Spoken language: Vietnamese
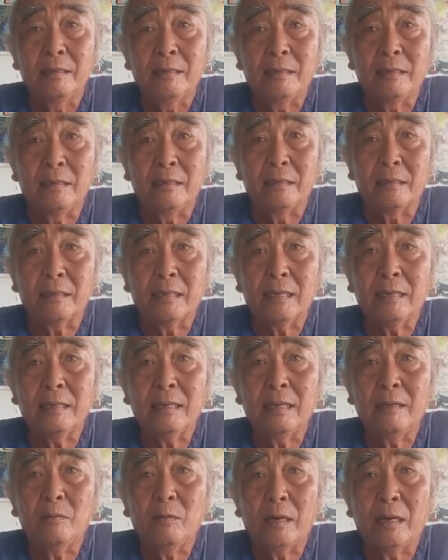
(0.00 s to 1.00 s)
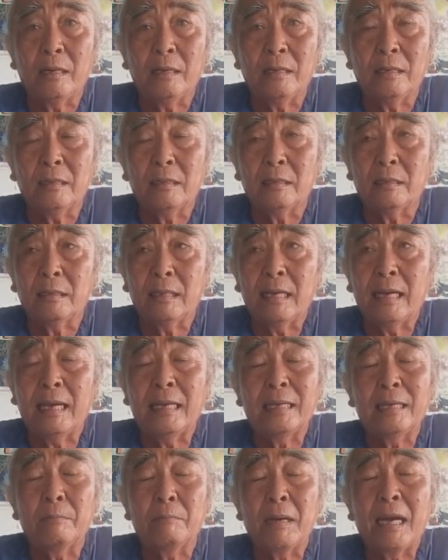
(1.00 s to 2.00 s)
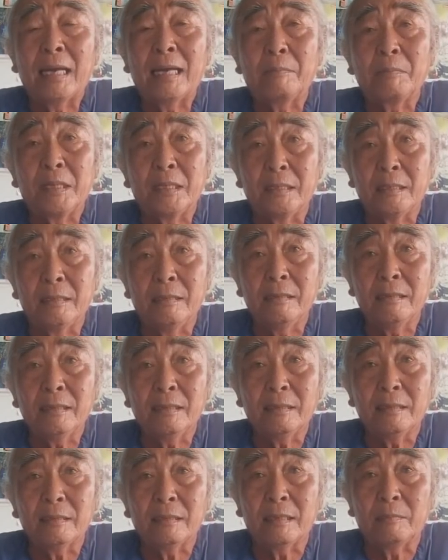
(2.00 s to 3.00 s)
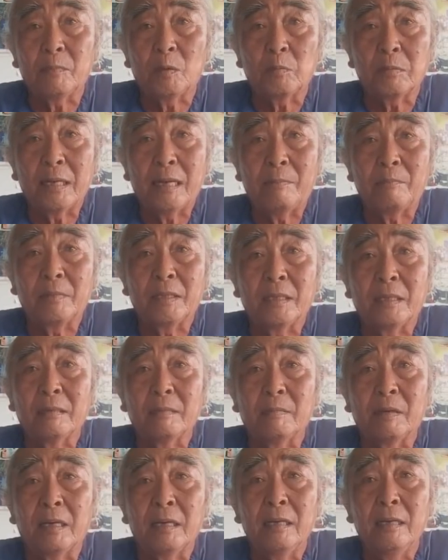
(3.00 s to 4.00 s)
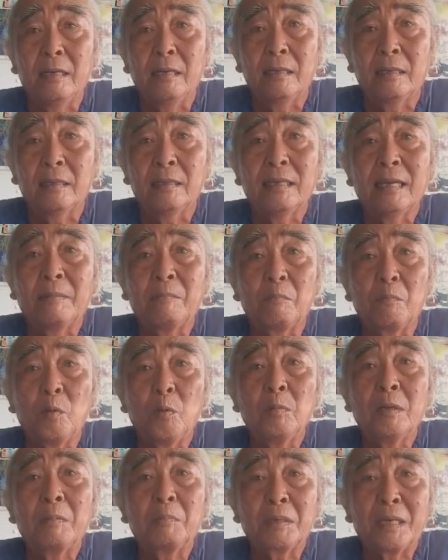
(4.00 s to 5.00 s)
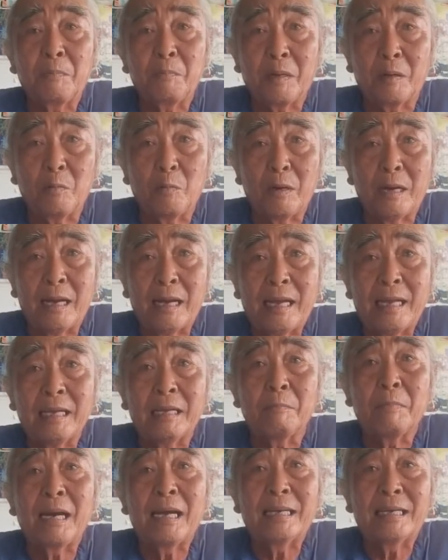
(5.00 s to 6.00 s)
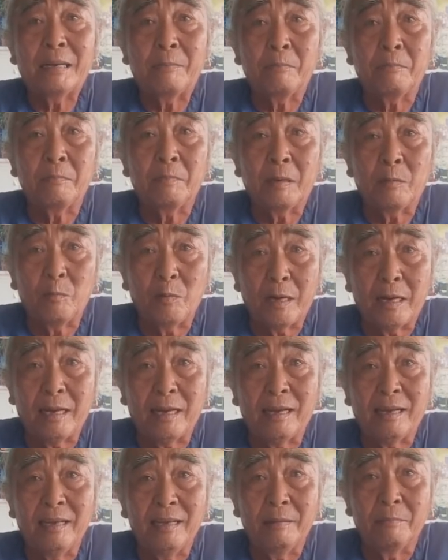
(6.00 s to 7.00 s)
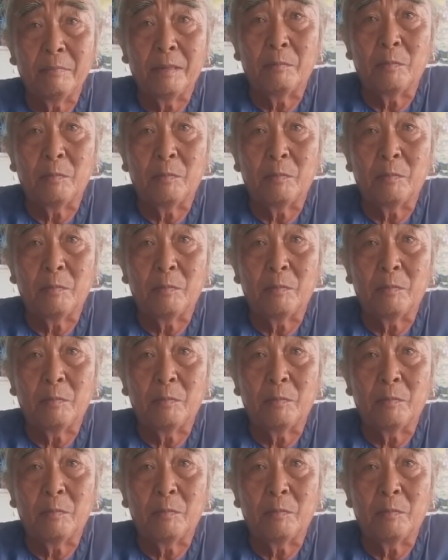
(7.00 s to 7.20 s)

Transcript: thì à, cách đây khoảng à, hai ba năm về trước đó là một năm thì thấy tới năm bốn năm trăm phần quà hay là ba trăm phần quà yeah. Dạ.